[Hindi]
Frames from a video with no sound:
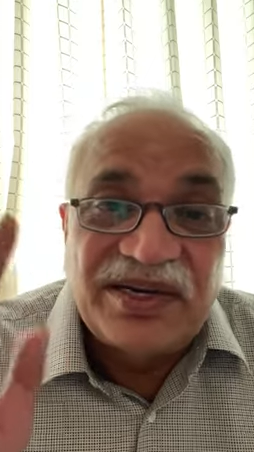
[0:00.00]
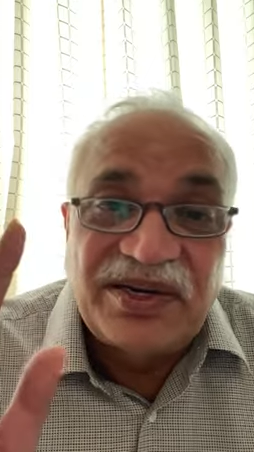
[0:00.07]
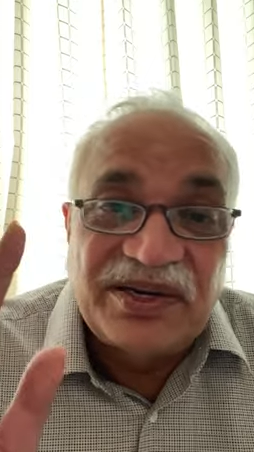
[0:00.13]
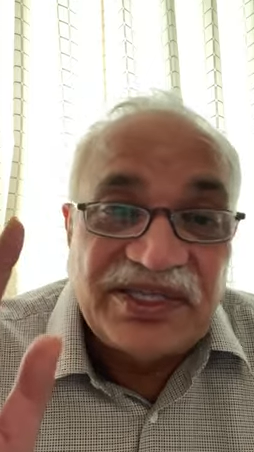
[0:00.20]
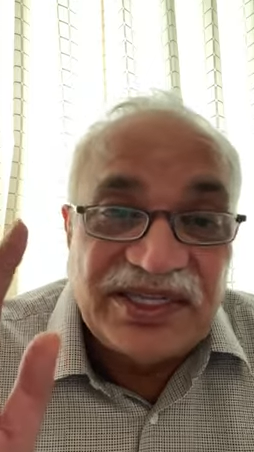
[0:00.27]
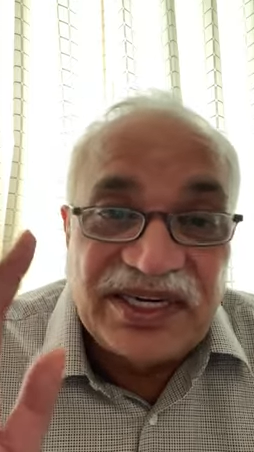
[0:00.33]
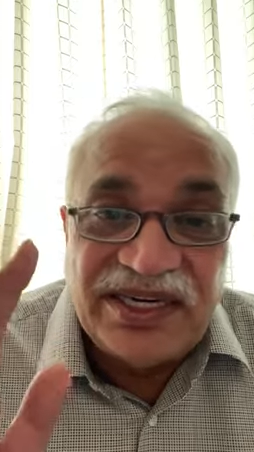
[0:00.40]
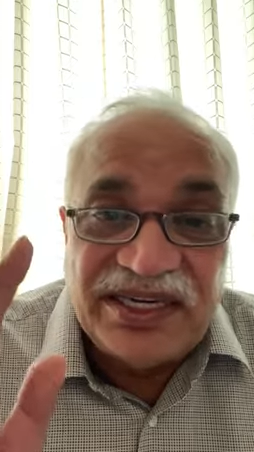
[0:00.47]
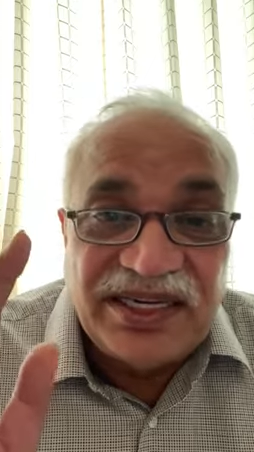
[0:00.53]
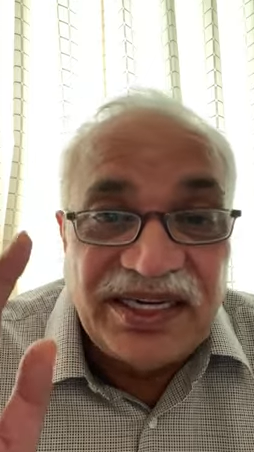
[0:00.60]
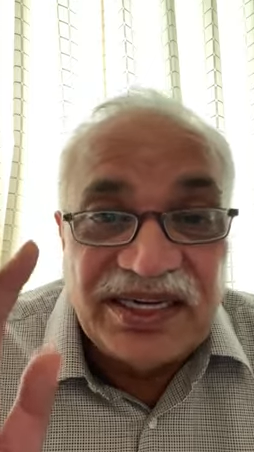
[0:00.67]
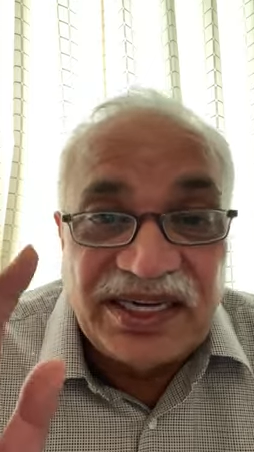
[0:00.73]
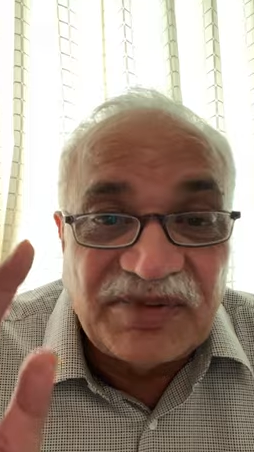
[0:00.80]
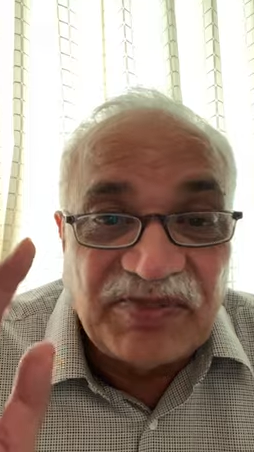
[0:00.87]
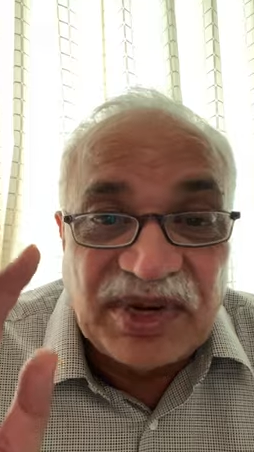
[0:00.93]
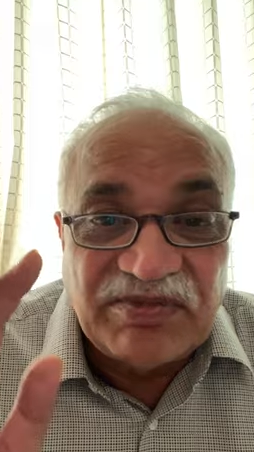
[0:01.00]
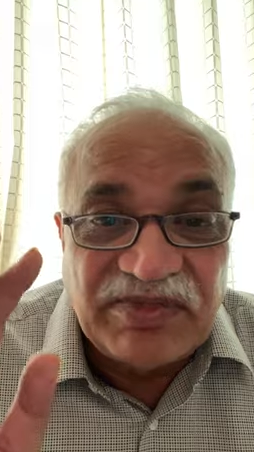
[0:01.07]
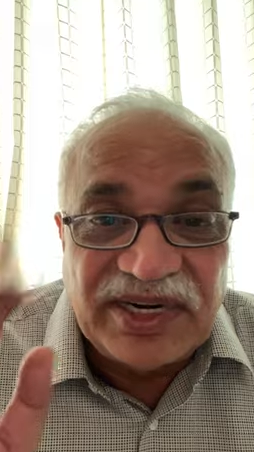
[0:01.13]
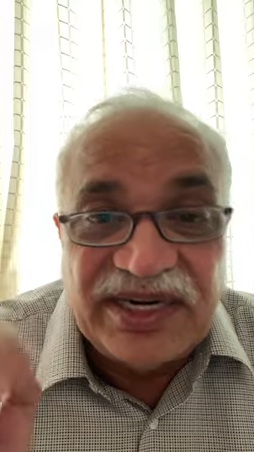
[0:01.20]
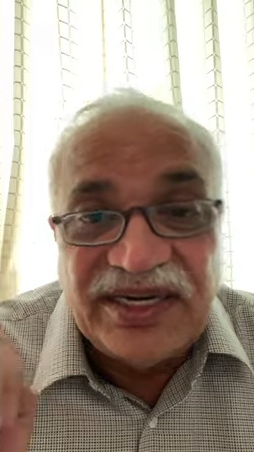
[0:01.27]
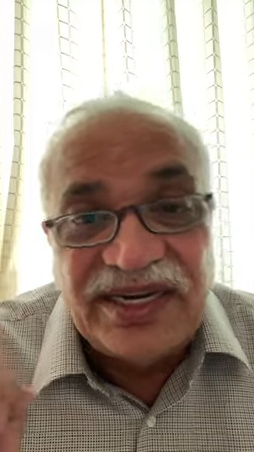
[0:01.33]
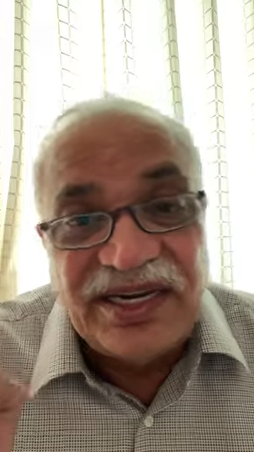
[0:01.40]
और शनि की कृपा
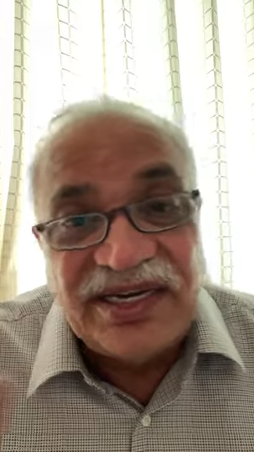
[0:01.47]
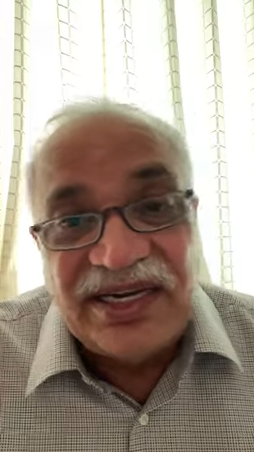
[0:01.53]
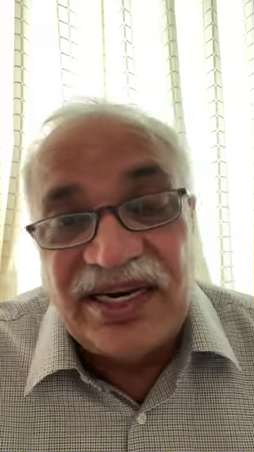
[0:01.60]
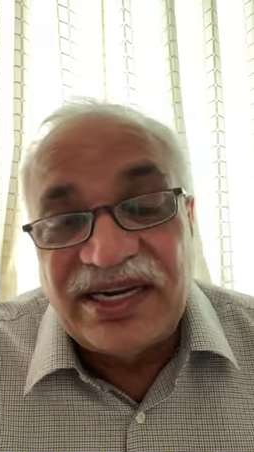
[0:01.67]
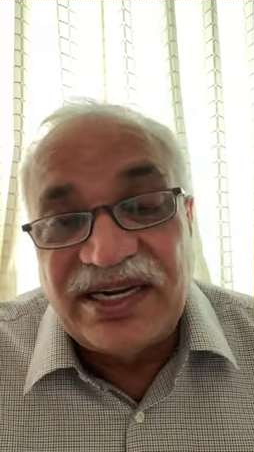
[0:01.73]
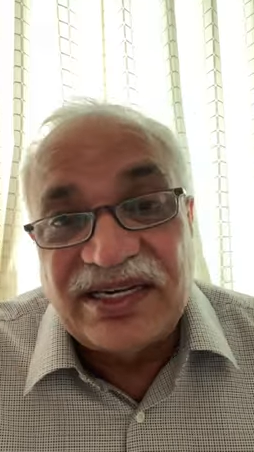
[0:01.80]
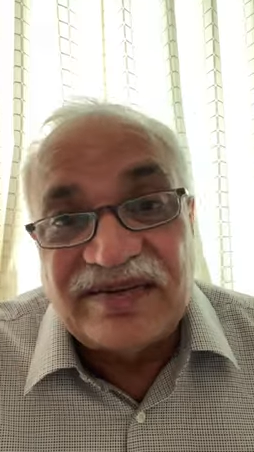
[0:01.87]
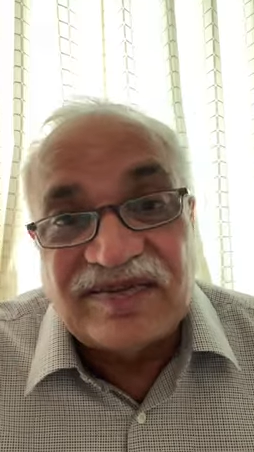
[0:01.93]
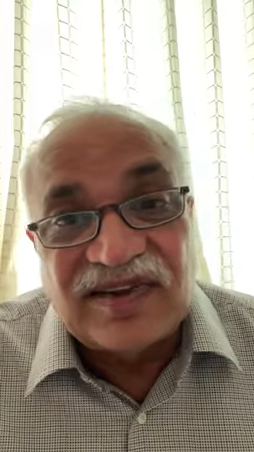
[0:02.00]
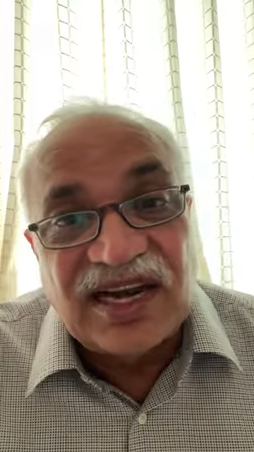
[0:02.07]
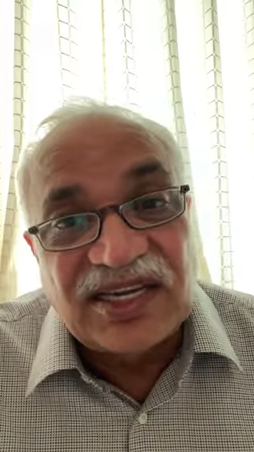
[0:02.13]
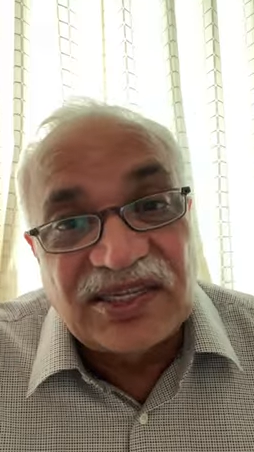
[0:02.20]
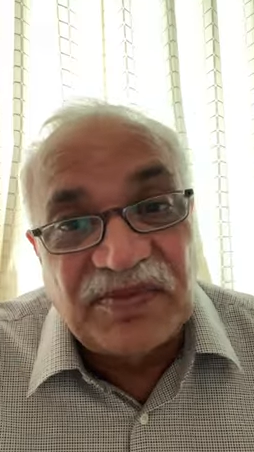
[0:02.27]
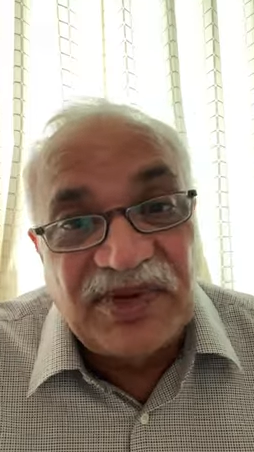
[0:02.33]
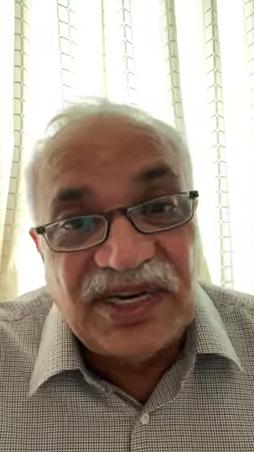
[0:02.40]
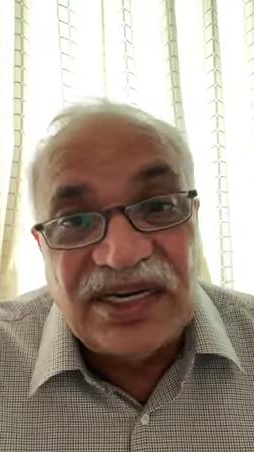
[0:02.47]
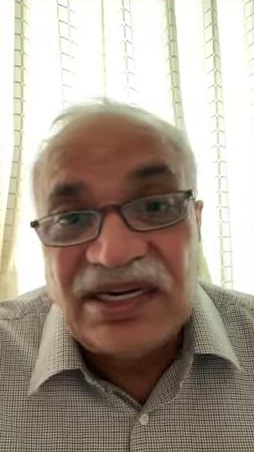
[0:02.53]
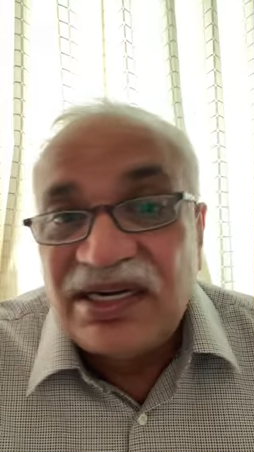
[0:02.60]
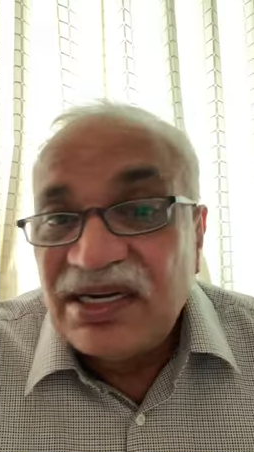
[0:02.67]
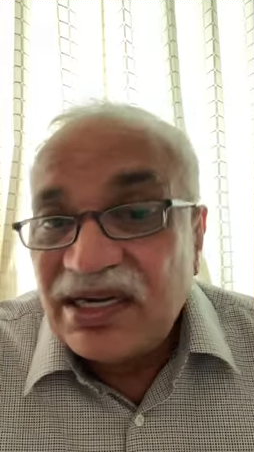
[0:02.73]
बनी रहेगी लेकिन साथ में